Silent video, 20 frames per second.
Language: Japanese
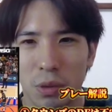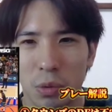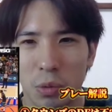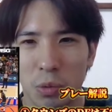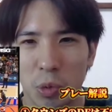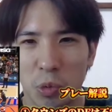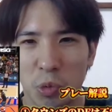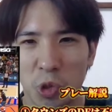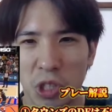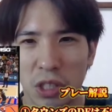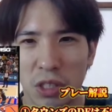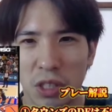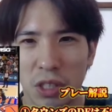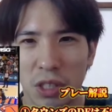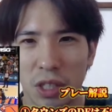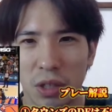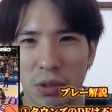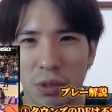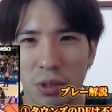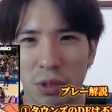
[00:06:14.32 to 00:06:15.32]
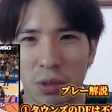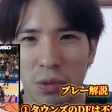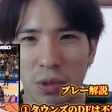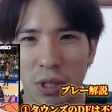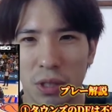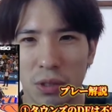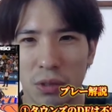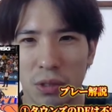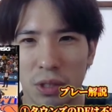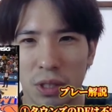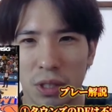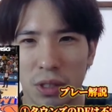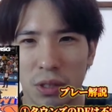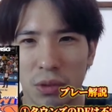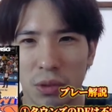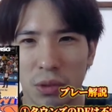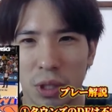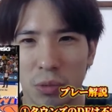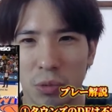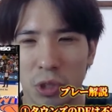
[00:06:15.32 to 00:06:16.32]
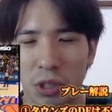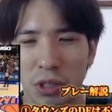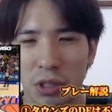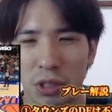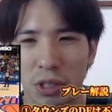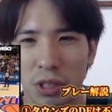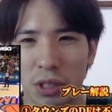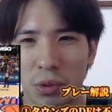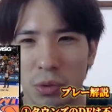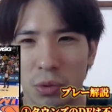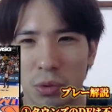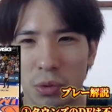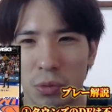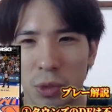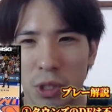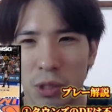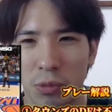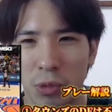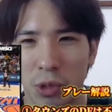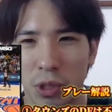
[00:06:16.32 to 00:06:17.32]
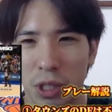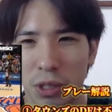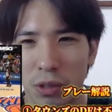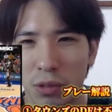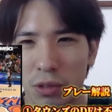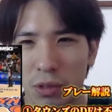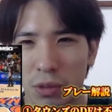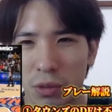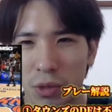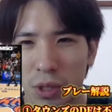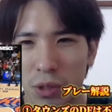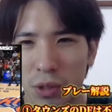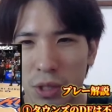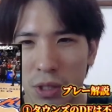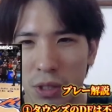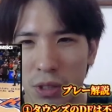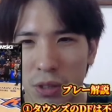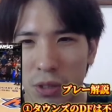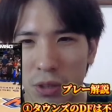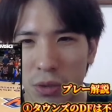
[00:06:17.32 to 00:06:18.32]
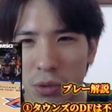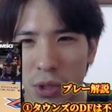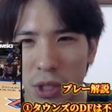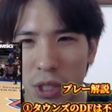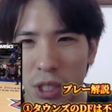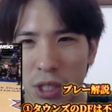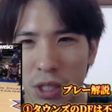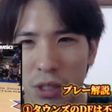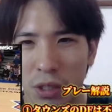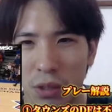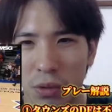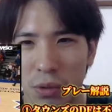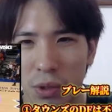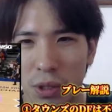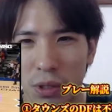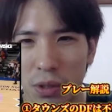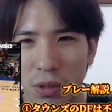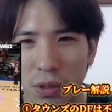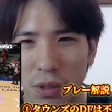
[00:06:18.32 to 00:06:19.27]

まあ、もしかしたらタウンズのファールになってるかもしれないけど、まあでもタウンズのディフェンスはすごい綺麗だよね。